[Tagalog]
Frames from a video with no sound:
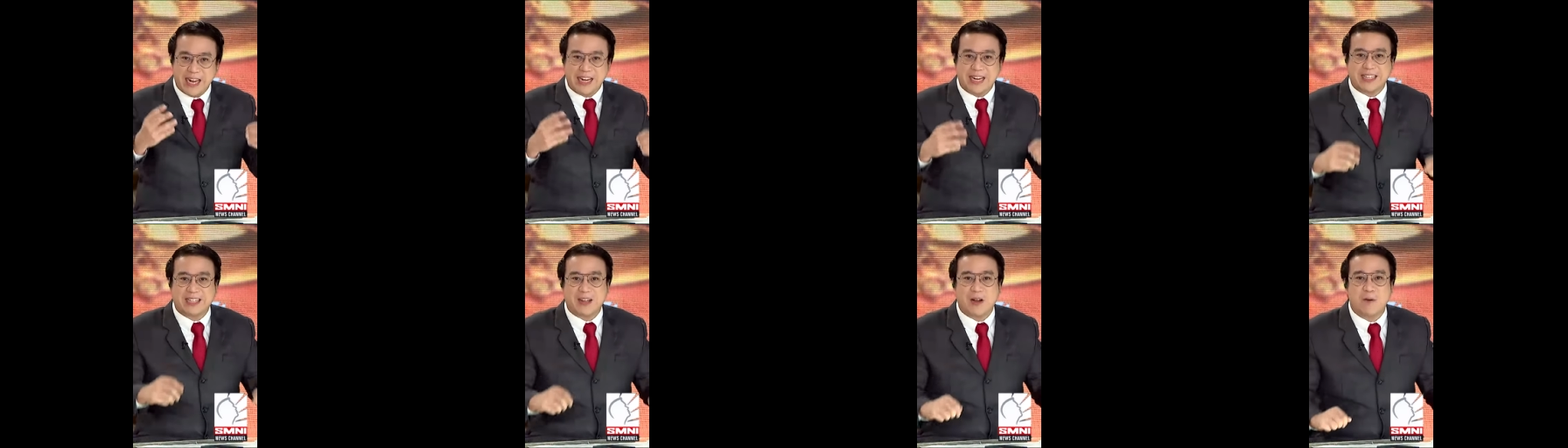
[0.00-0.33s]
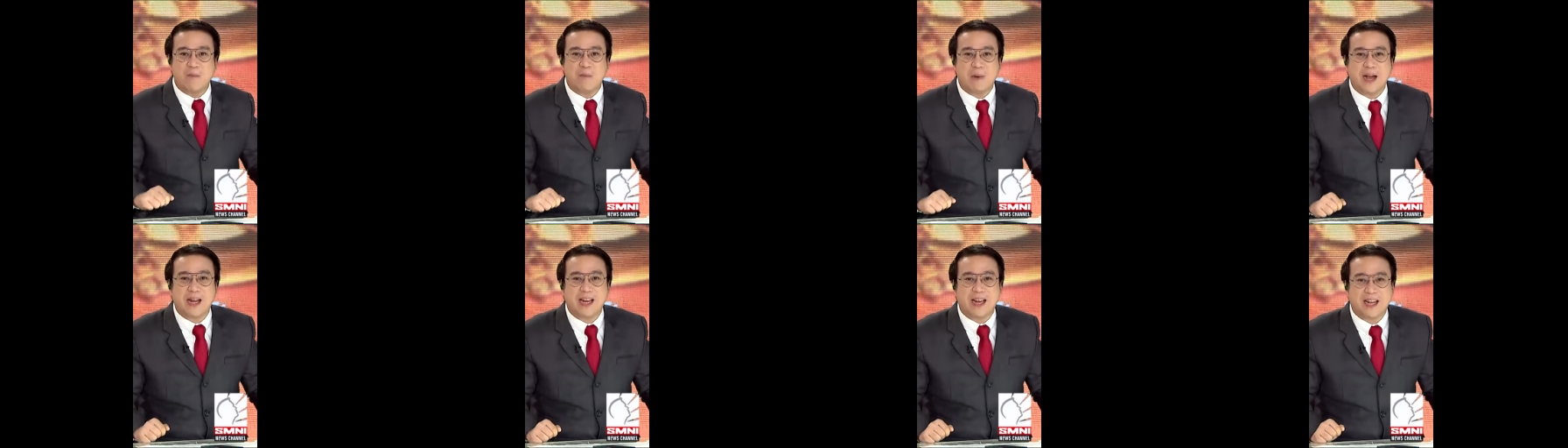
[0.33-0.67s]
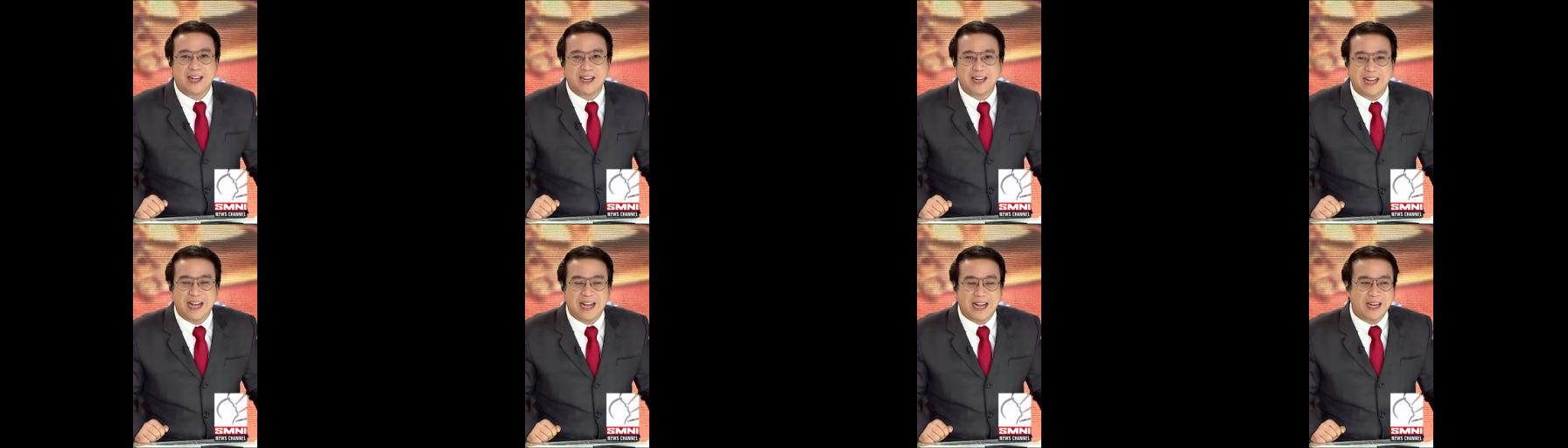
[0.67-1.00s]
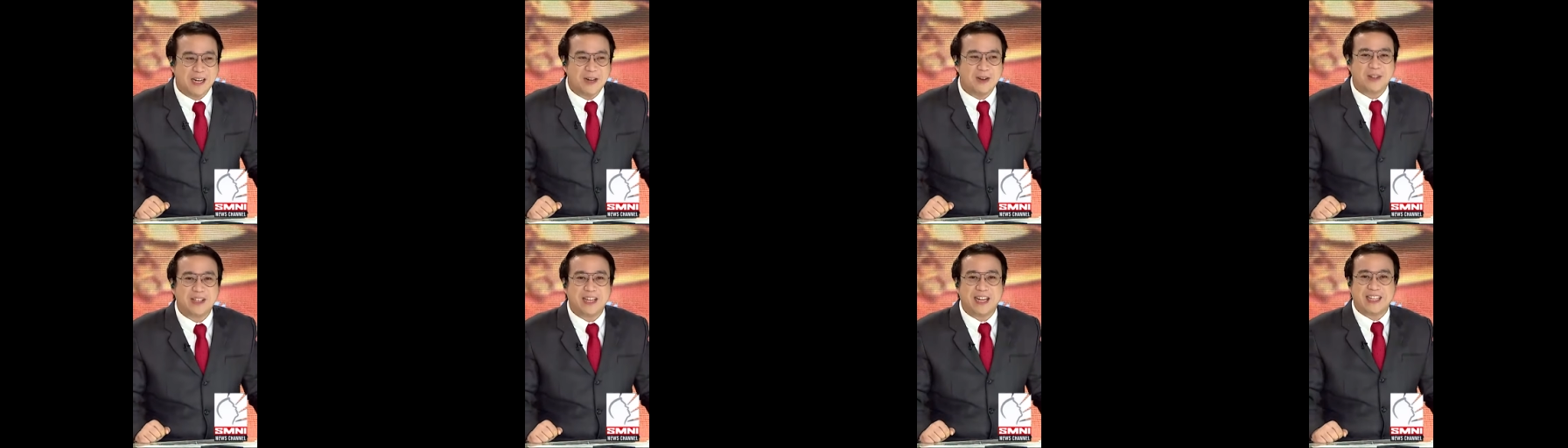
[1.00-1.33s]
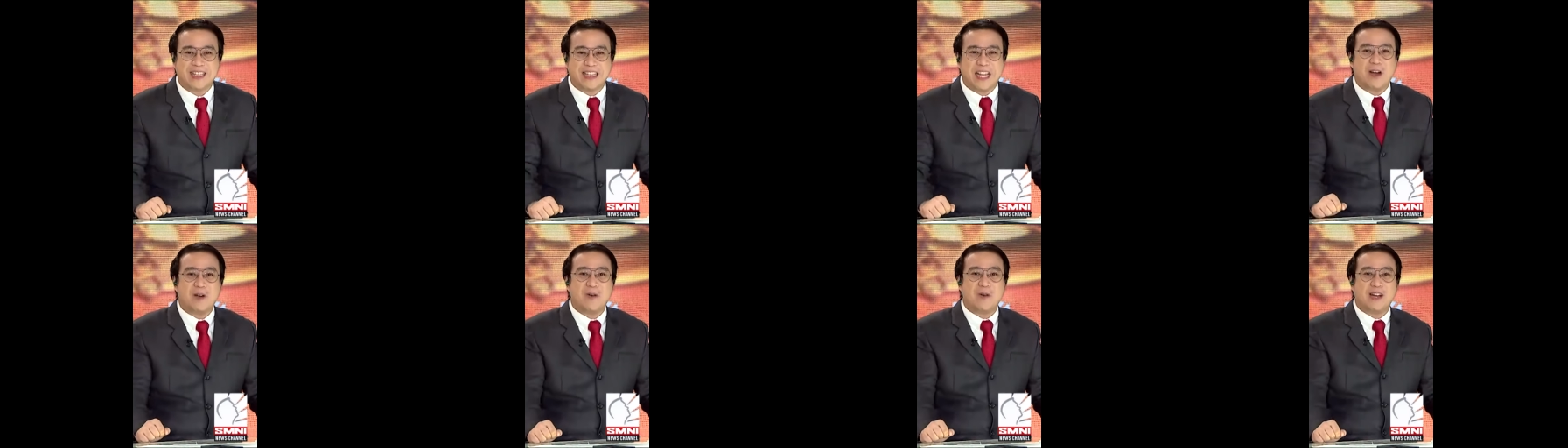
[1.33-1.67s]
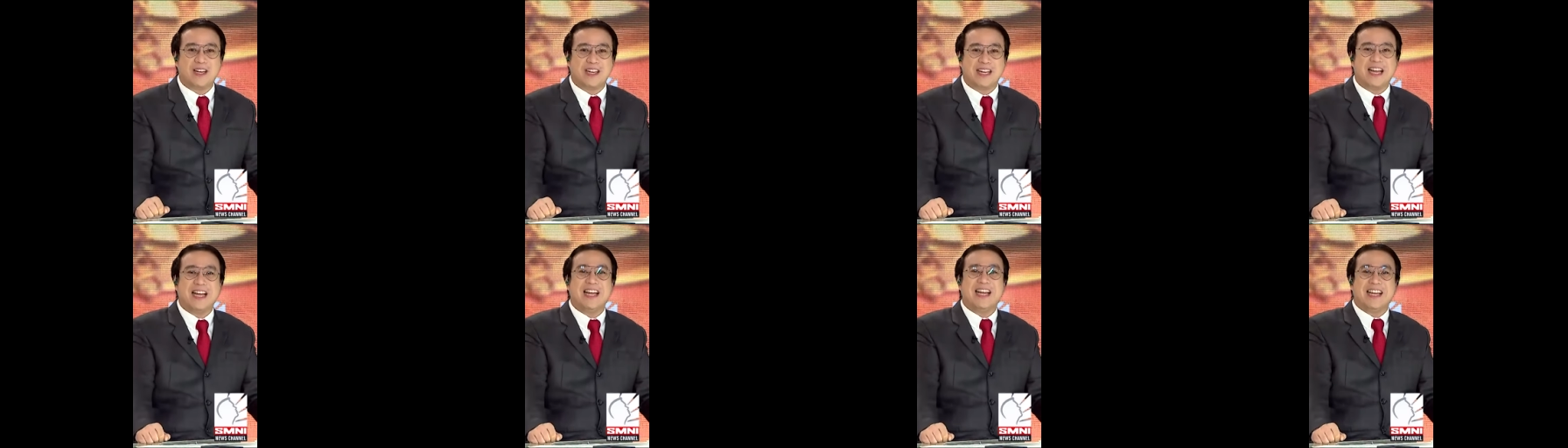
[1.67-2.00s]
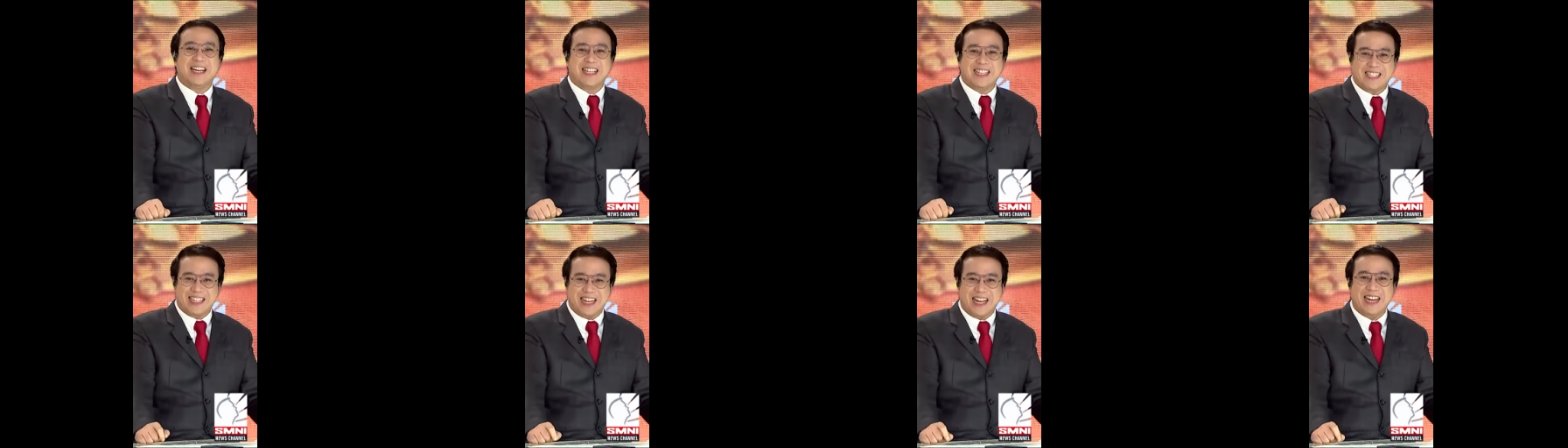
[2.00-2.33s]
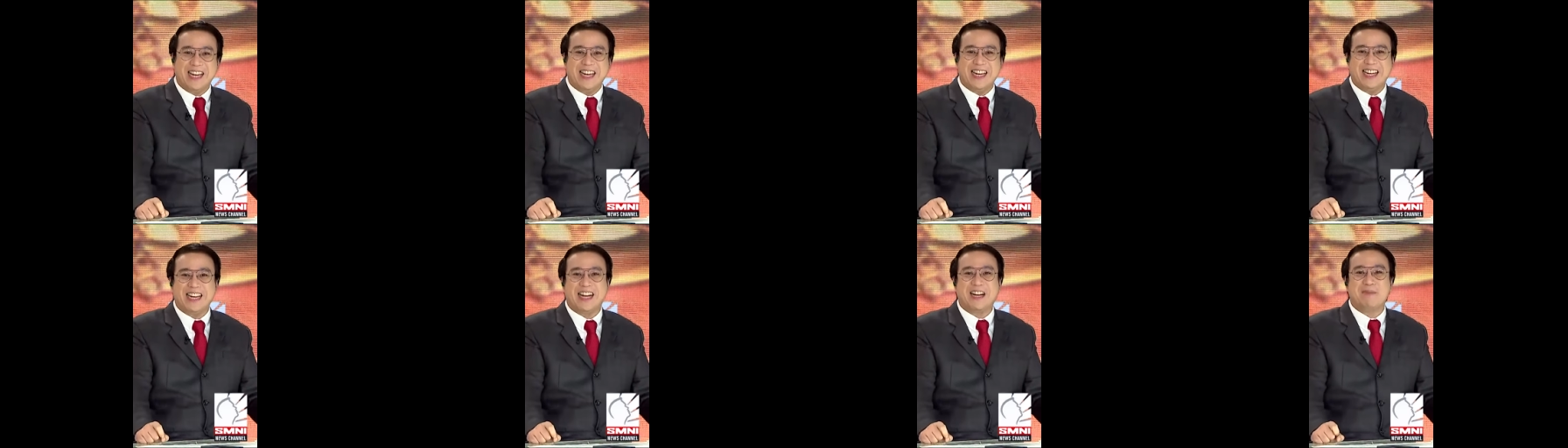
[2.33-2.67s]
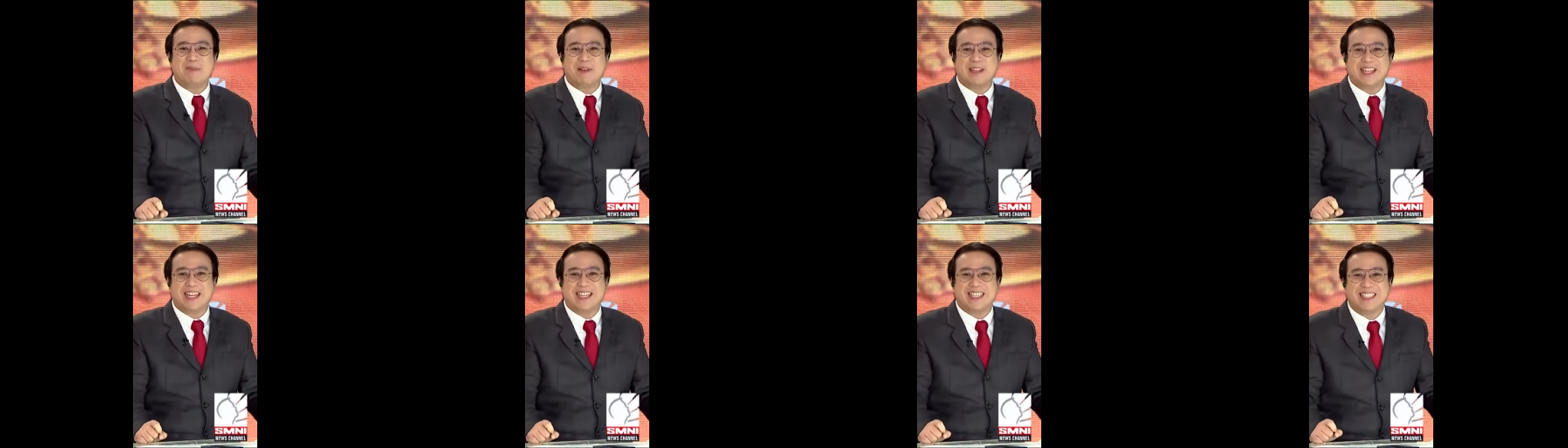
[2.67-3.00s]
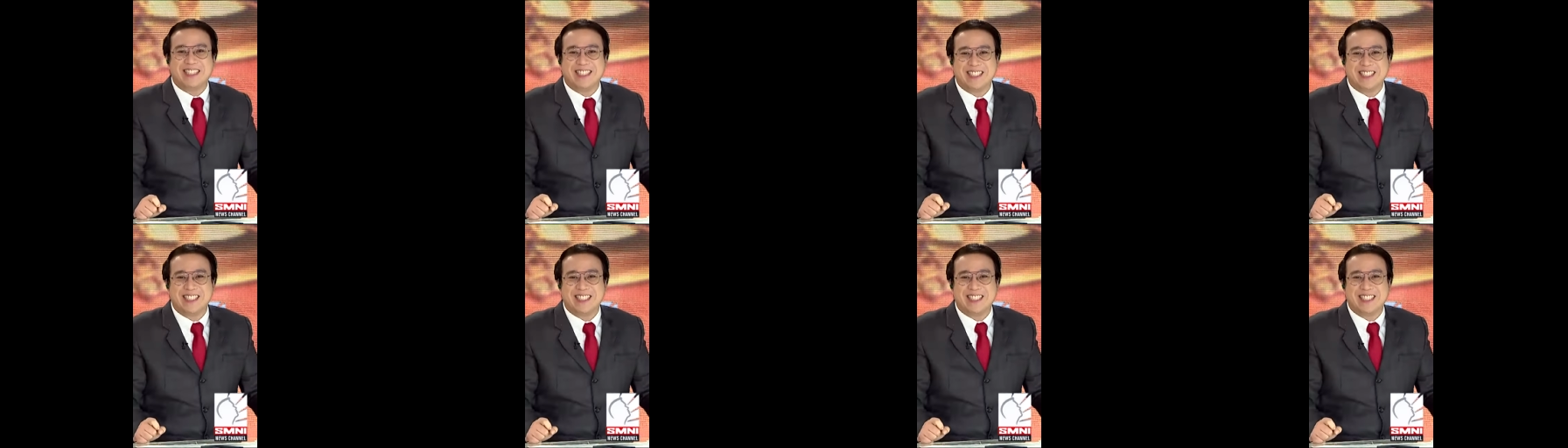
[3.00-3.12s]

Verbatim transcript: ng taong bayan ano yung tinatawag na saligang batas.